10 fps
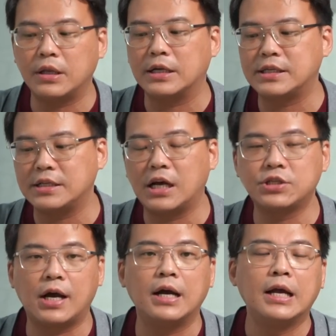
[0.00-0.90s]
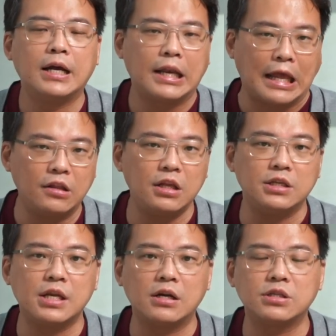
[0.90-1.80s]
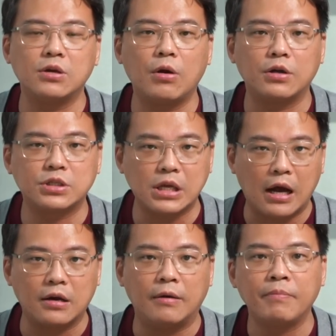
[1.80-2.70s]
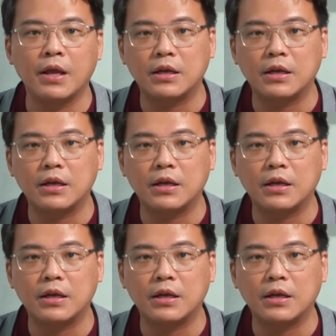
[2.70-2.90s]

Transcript: 那再加上年底香车又要上了，